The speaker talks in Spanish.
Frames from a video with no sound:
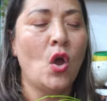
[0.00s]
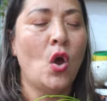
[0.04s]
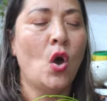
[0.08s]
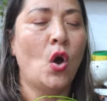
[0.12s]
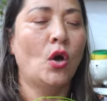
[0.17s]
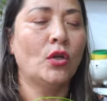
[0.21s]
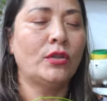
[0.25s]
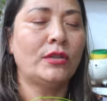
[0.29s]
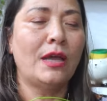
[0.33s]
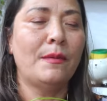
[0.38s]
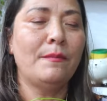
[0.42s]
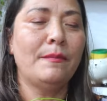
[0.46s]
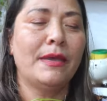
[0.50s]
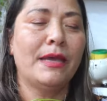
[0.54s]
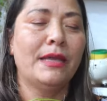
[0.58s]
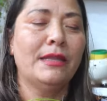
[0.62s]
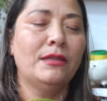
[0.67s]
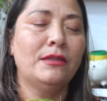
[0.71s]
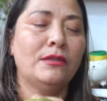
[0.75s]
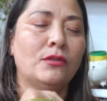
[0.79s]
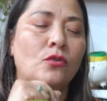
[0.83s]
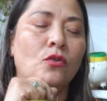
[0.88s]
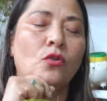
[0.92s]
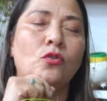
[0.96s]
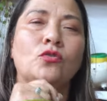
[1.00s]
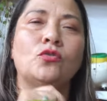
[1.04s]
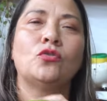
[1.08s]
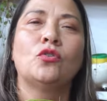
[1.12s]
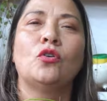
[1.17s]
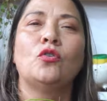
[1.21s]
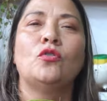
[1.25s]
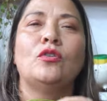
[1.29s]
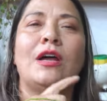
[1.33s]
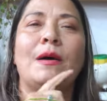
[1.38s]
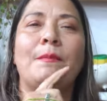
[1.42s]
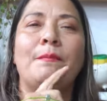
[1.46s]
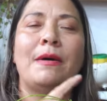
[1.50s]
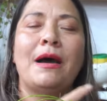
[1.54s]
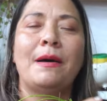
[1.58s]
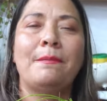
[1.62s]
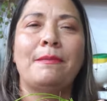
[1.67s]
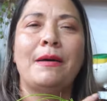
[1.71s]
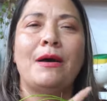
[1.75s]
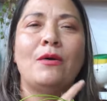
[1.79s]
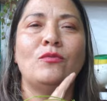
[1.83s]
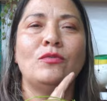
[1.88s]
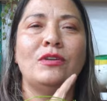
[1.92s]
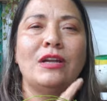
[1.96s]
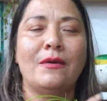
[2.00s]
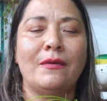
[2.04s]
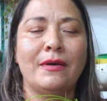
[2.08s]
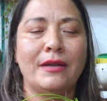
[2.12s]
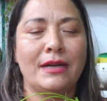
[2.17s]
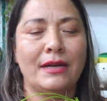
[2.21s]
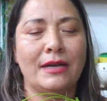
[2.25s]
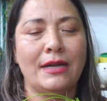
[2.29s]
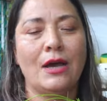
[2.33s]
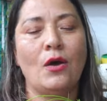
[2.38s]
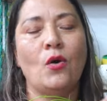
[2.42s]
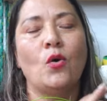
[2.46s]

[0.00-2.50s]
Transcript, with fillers: o también con solo una papa, una banana,